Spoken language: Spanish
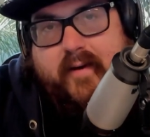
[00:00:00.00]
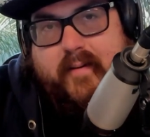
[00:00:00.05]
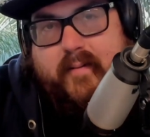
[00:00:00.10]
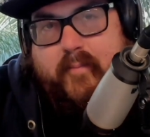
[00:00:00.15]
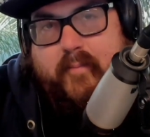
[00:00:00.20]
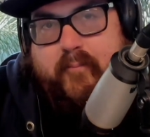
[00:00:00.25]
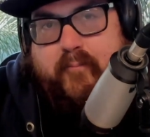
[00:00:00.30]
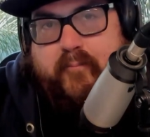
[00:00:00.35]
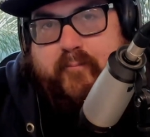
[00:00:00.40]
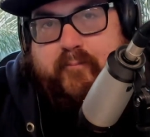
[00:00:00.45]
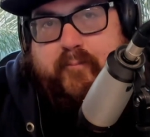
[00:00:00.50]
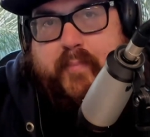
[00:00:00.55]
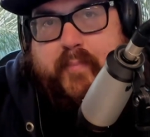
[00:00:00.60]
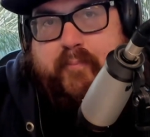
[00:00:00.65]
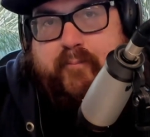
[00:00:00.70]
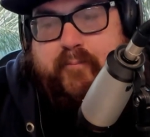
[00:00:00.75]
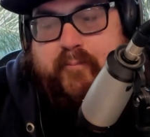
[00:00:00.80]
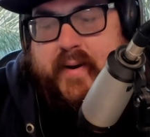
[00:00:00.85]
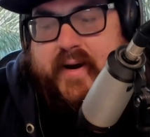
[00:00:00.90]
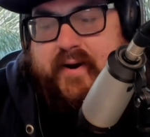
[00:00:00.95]
Es que ya
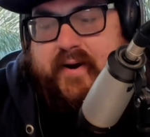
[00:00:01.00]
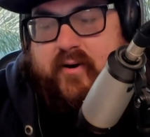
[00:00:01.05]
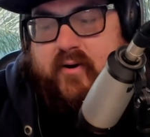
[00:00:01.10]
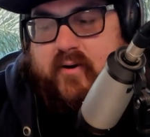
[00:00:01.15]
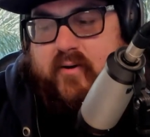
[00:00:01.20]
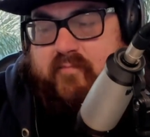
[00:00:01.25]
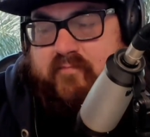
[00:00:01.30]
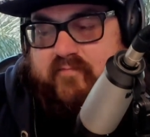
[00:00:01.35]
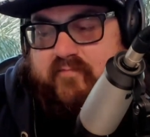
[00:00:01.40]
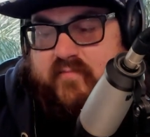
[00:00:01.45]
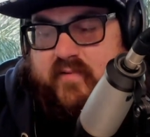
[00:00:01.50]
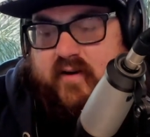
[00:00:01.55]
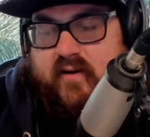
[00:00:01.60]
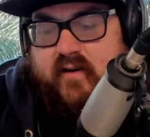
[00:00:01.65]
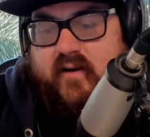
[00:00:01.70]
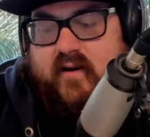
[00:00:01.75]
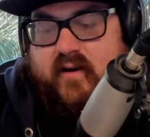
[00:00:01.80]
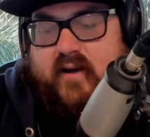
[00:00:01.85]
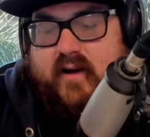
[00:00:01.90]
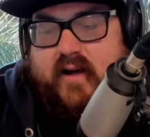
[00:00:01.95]
últimamente, ¿qué podría
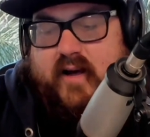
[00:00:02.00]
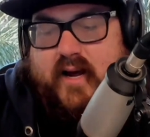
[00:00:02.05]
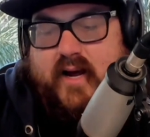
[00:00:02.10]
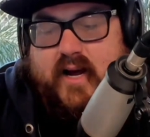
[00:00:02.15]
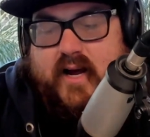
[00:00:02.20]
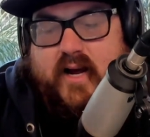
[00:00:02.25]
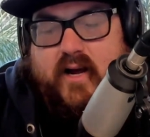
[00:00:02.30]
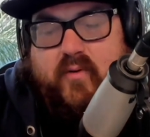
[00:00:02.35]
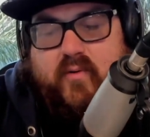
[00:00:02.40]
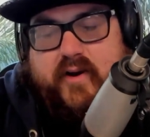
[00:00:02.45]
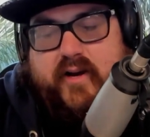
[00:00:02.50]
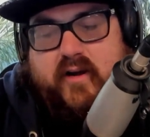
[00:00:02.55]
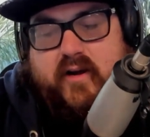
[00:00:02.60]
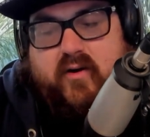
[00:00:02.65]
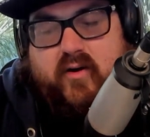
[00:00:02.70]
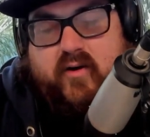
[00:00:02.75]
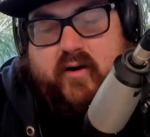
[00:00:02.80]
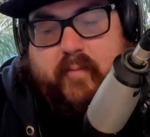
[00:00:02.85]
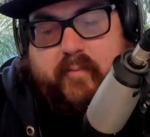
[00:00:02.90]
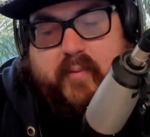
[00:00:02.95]
utilizar un El
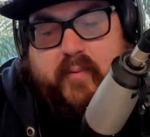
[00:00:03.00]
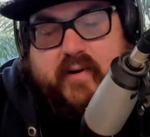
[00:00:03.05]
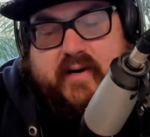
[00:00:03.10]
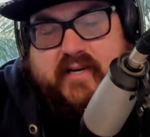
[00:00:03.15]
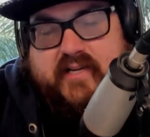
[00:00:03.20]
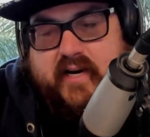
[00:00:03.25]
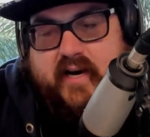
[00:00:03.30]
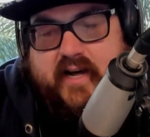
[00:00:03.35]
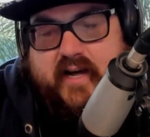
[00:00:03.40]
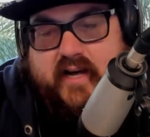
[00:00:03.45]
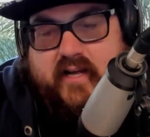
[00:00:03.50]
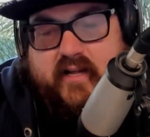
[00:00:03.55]
único que puede llegar a